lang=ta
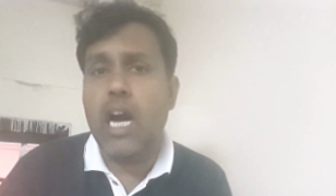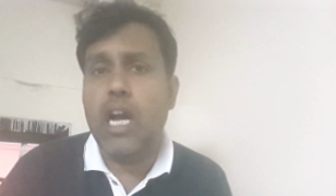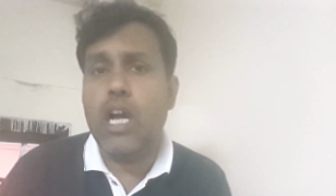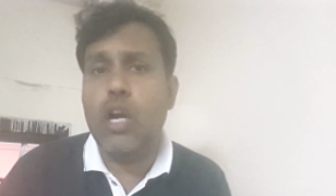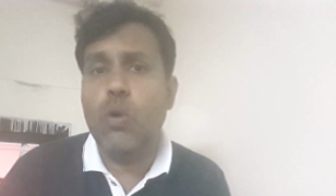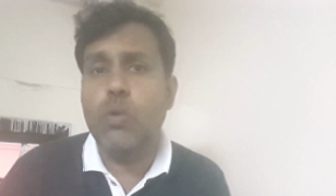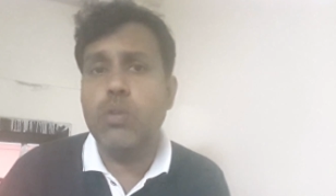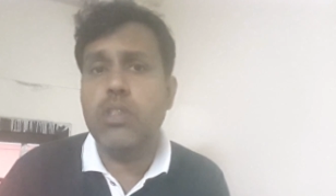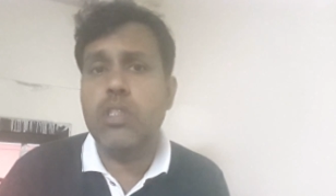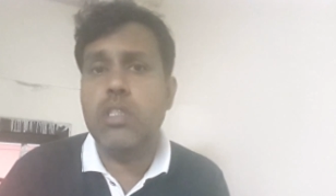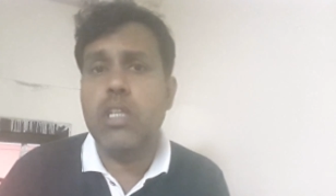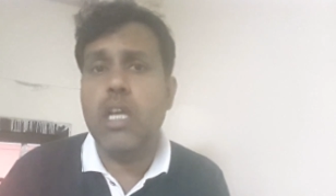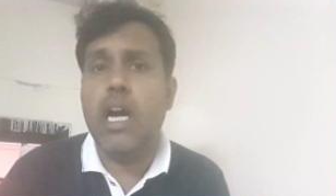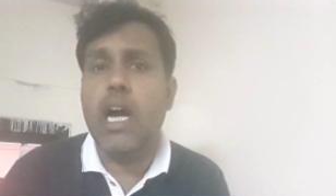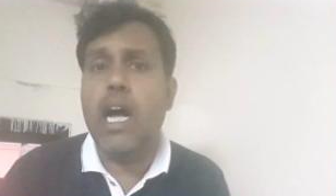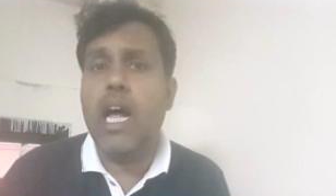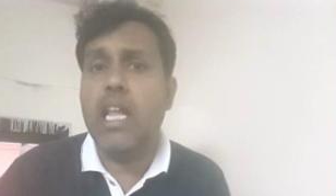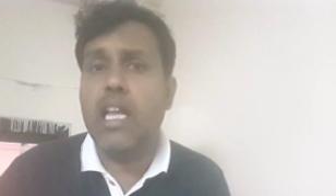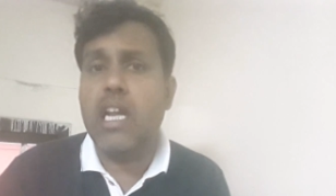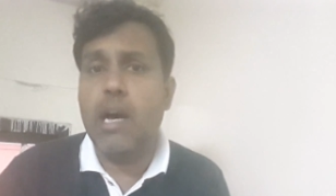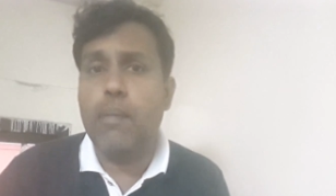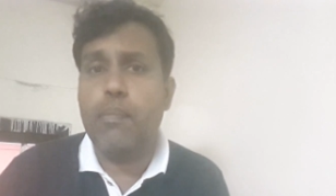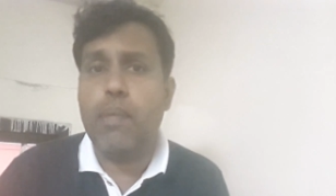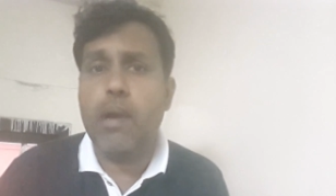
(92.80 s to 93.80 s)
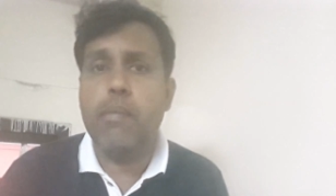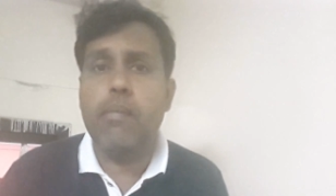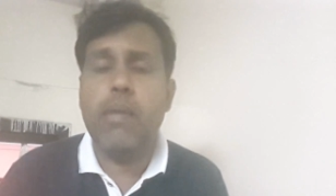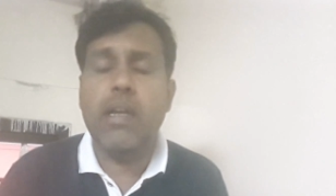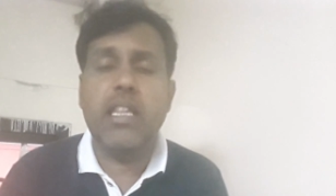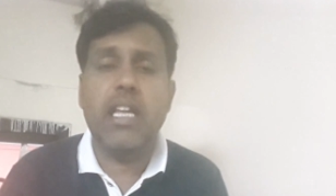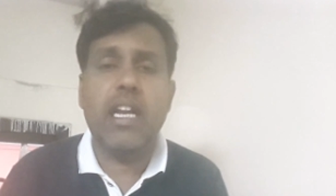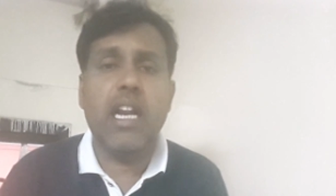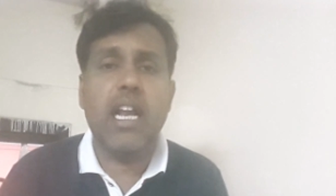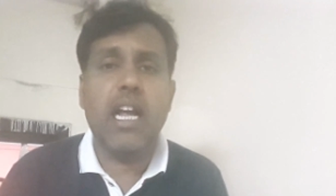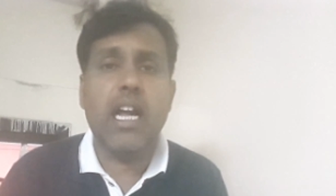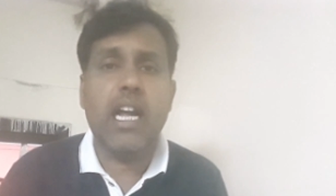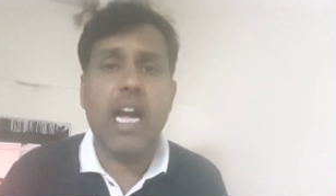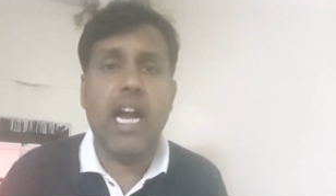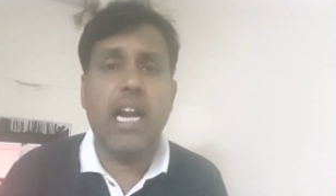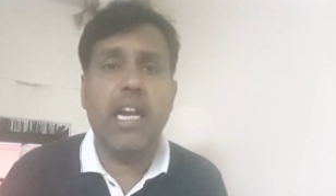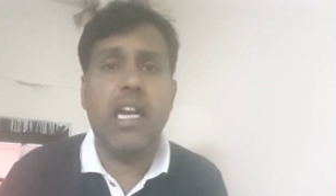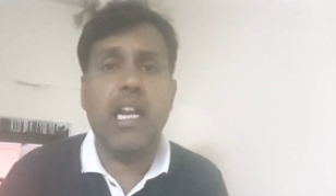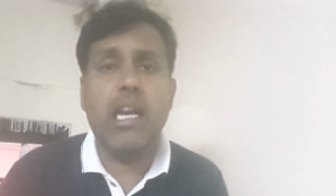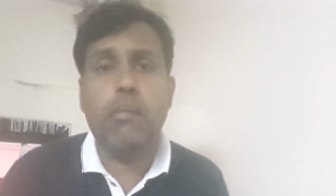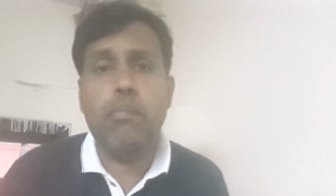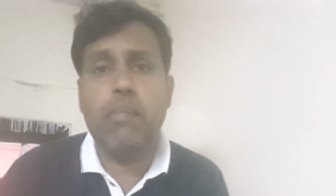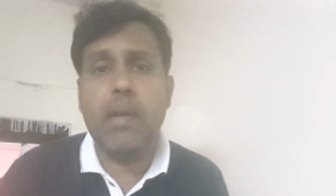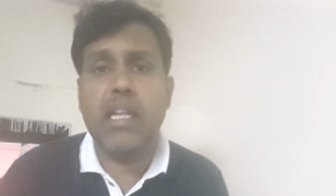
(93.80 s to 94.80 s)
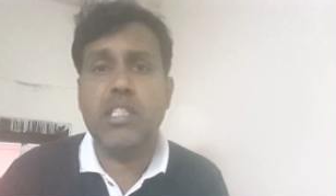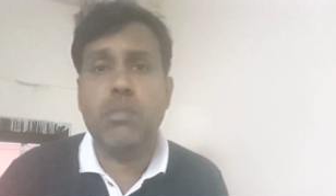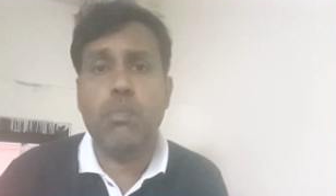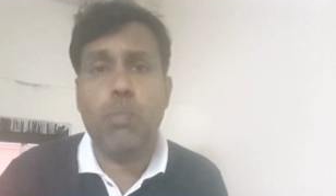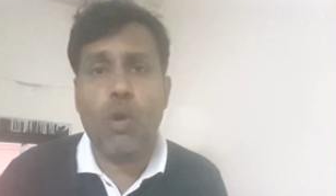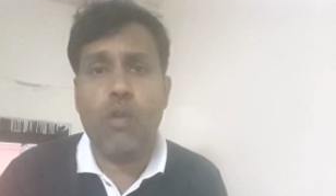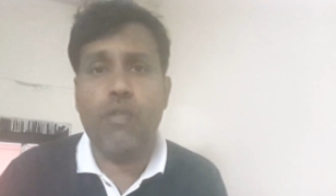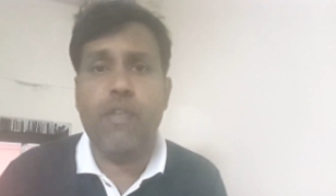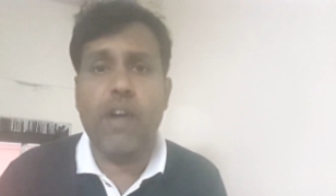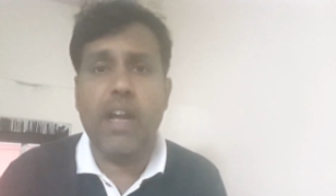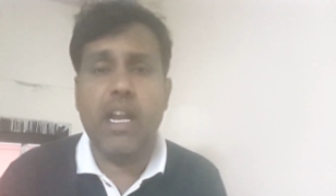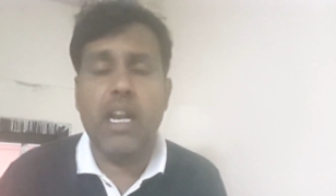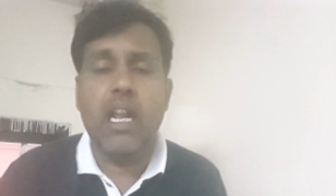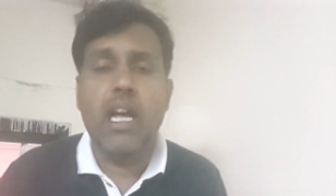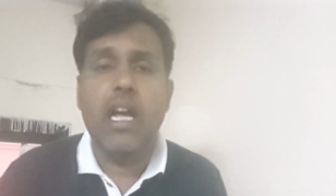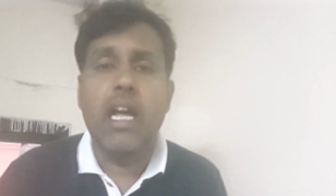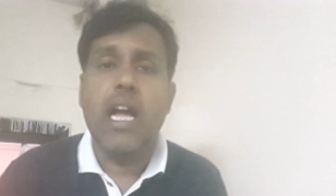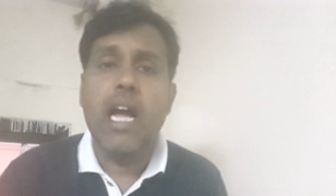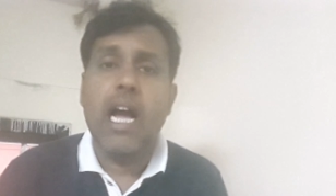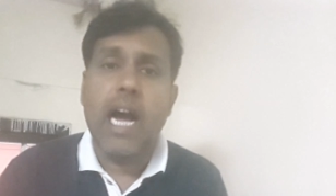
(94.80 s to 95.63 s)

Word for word: அக்கௌண்ட்ஸ் அதுக்கப்புறம் பார்த்தீங்கன்னா கண்ட்ரி ப்ளஸ் ப்ரொஃபைல்